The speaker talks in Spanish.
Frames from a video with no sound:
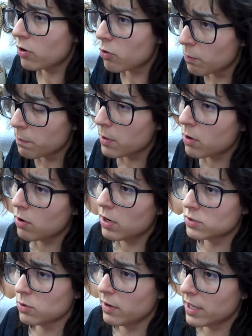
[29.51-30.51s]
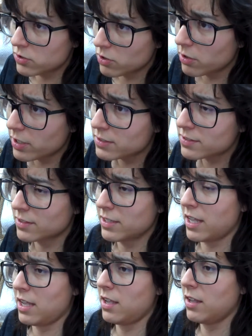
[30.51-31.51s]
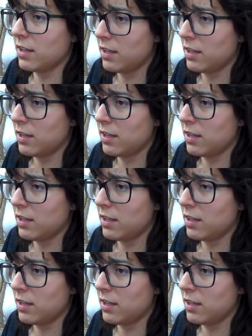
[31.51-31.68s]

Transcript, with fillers: no cumplió con las obligaciones que,